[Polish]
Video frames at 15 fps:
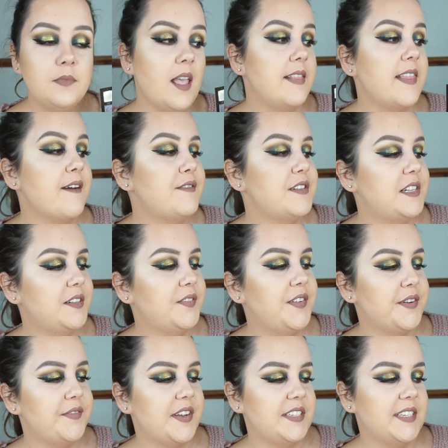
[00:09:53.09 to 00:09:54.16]
Nawet
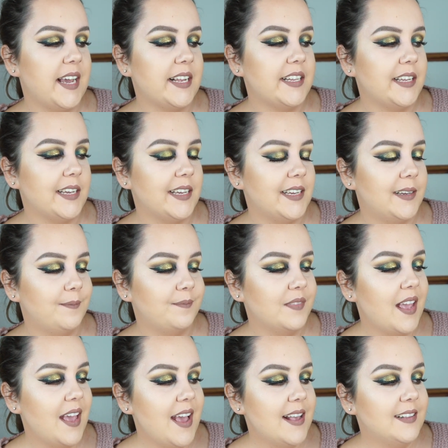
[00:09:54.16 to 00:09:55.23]
wiecie, jak um,
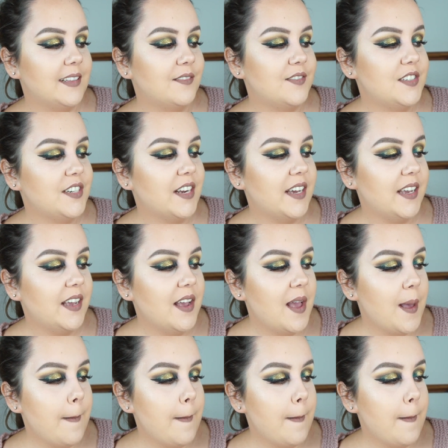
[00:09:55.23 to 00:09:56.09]
zazwyczaj